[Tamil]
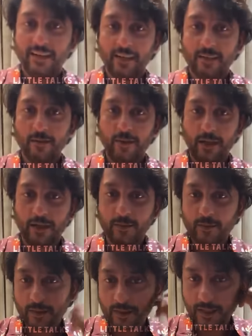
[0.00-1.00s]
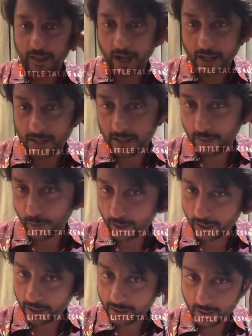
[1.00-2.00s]
எல்லாருக்கும் வணக்கம் இந்த காதல் இதை
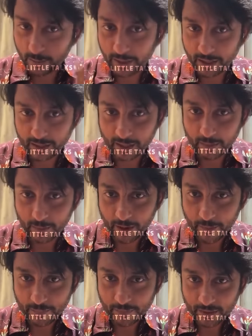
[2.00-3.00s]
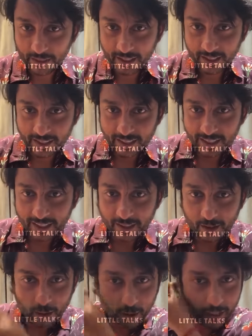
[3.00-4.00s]
போட்டதா சமயம் தெரியுமா
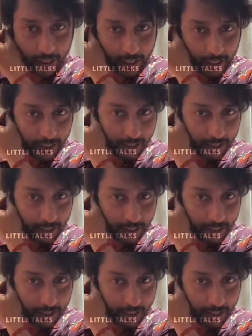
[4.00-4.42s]
ஓகே